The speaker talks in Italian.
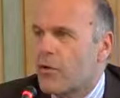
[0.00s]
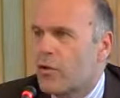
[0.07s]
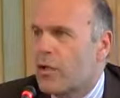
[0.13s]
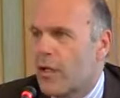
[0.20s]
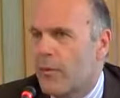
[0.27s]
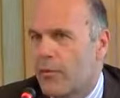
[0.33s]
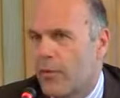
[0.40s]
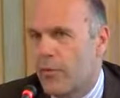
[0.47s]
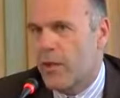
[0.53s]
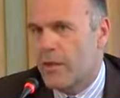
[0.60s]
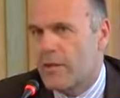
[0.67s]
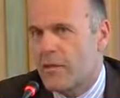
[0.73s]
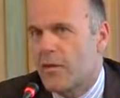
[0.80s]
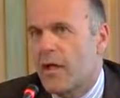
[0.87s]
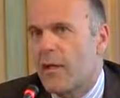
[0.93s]
estremamente
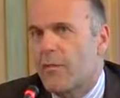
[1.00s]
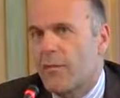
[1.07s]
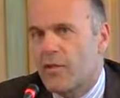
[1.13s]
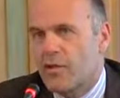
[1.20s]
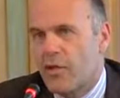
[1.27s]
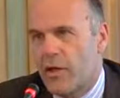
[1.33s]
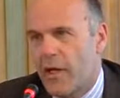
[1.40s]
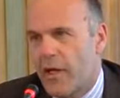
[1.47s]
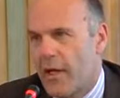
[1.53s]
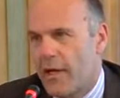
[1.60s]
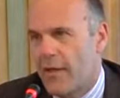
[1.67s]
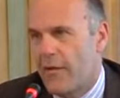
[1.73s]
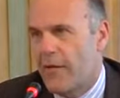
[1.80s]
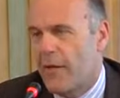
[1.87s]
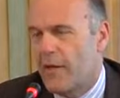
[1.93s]
attenta ed
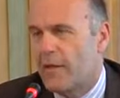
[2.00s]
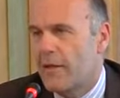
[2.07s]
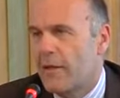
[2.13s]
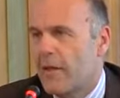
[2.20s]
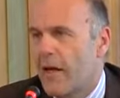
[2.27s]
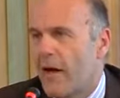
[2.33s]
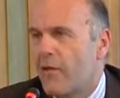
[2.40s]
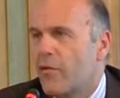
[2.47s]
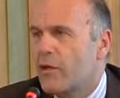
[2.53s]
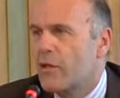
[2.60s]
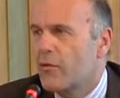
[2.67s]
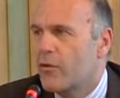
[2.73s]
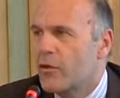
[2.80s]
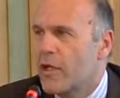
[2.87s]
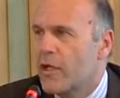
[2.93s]
attiva, forse
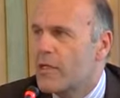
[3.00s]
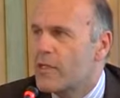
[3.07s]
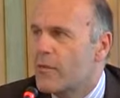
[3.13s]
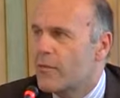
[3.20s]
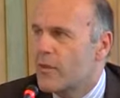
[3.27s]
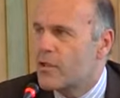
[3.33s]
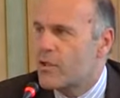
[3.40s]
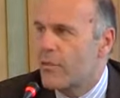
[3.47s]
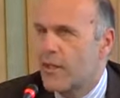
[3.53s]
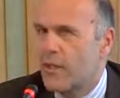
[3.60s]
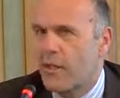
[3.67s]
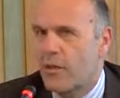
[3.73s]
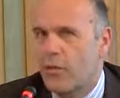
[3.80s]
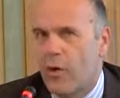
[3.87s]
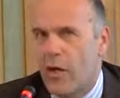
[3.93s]
bisogna cercare di
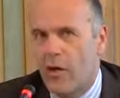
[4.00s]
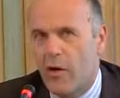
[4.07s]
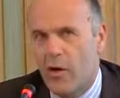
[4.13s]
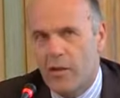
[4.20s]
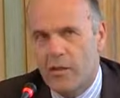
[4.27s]
fare qualcosa in